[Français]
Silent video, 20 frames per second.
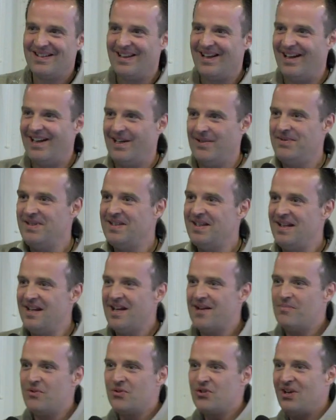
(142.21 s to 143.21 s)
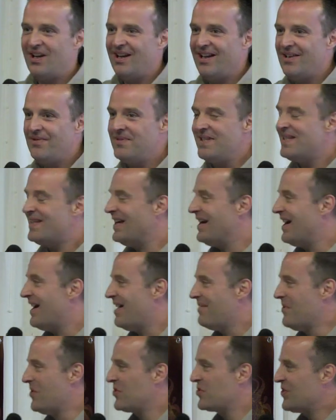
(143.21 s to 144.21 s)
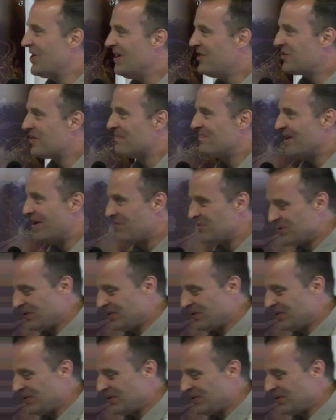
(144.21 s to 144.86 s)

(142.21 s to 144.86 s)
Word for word: Invitez-la à, à manger. Elle vous en